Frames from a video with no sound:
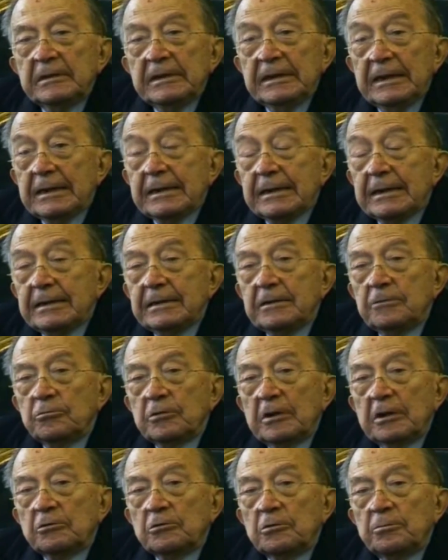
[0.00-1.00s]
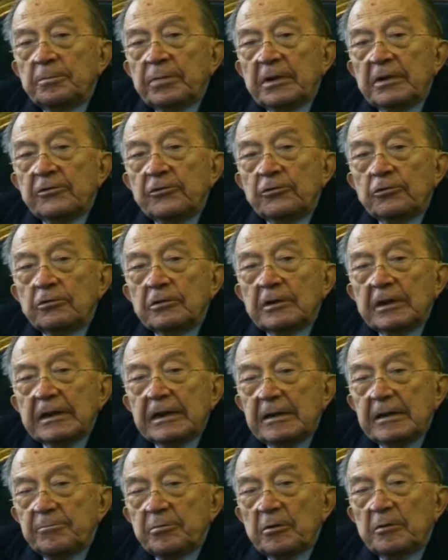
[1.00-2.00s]
e anche di una comprensione
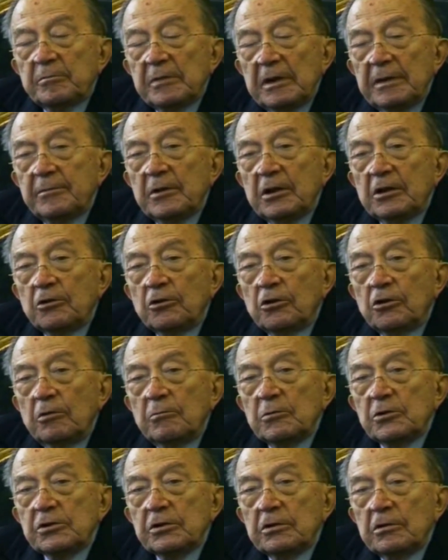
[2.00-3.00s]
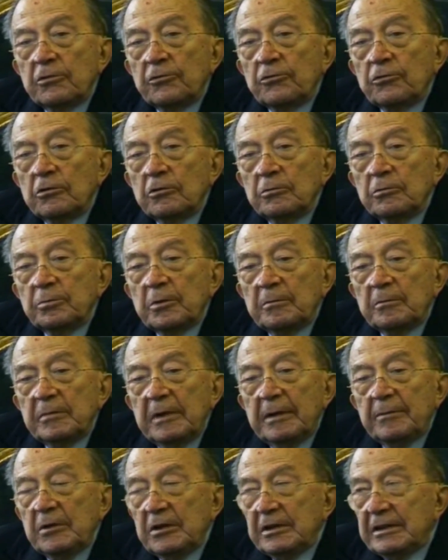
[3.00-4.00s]
che i problemi economici non sono
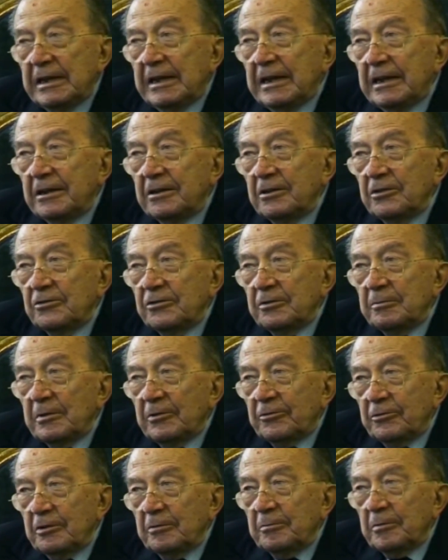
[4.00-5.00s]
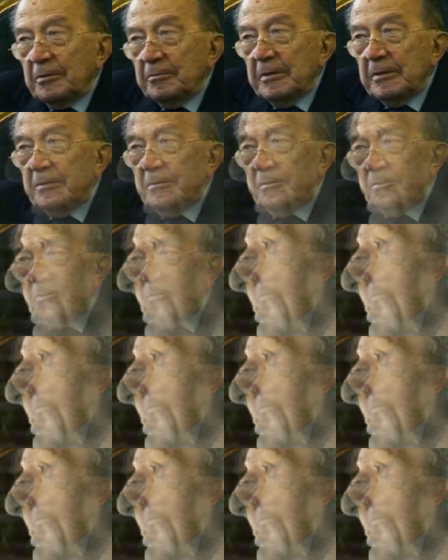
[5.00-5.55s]
problemi tecnici, ma sono problemi